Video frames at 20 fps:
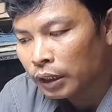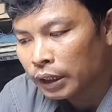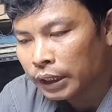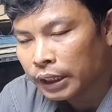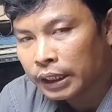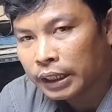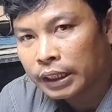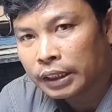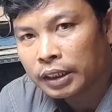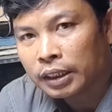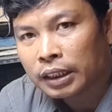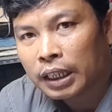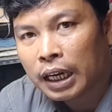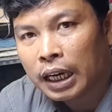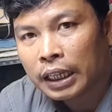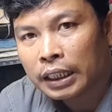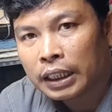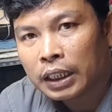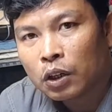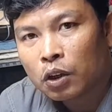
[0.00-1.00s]
Ini
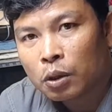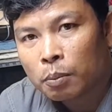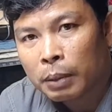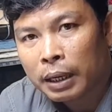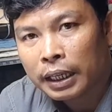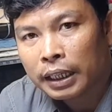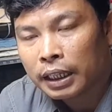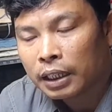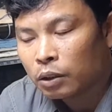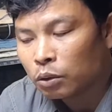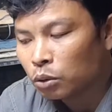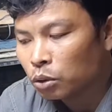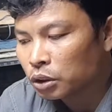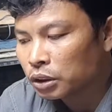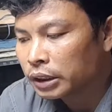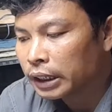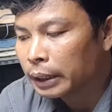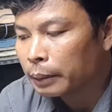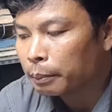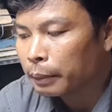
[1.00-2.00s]
tegangannya normal ya
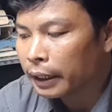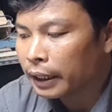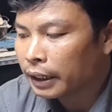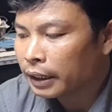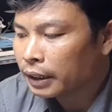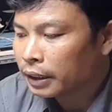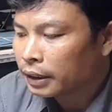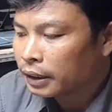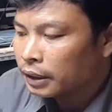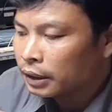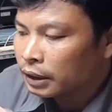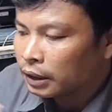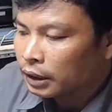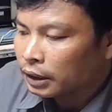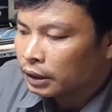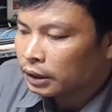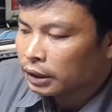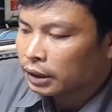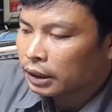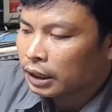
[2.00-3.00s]
untuk standby.
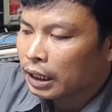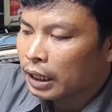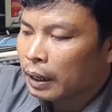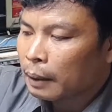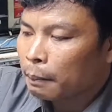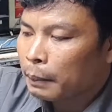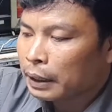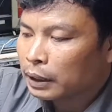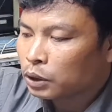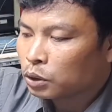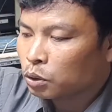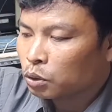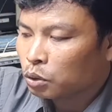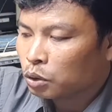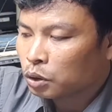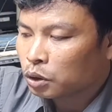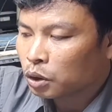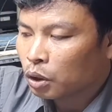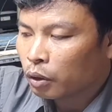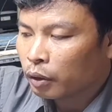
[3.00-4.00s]
Setelah masuk
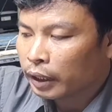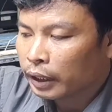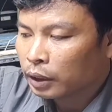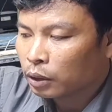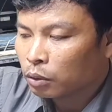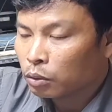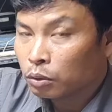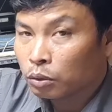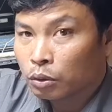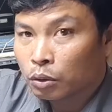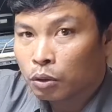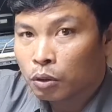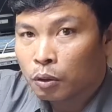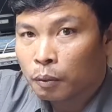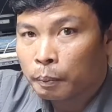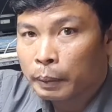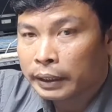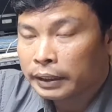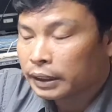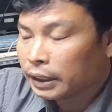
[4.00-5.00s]
soket
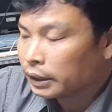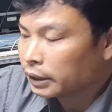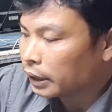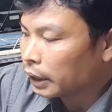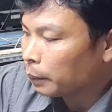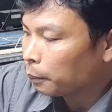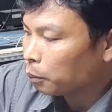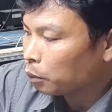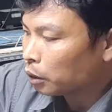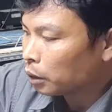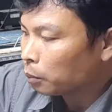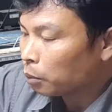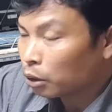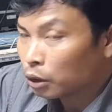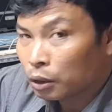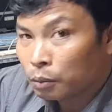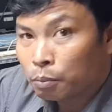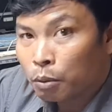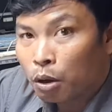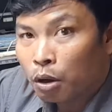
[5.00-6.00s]
untuk PCC input di
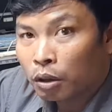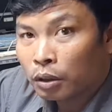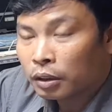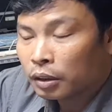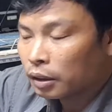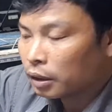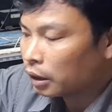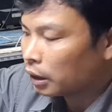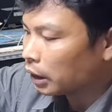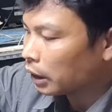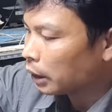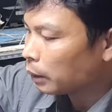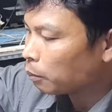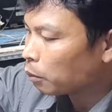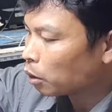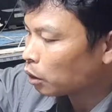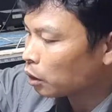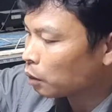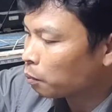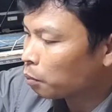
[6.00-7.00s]
motherboard, ini
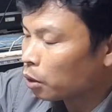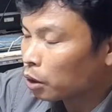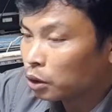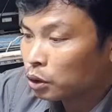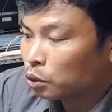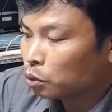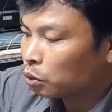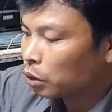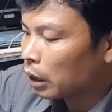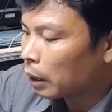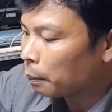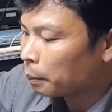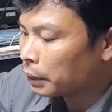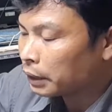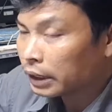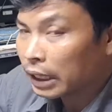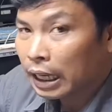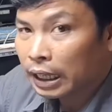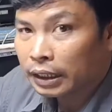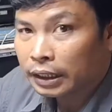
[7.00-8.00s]
motherboard sudah
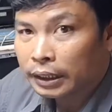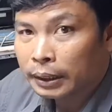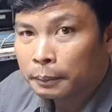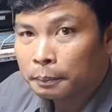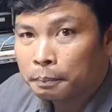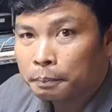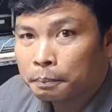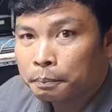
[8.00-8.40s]
bisa aktif.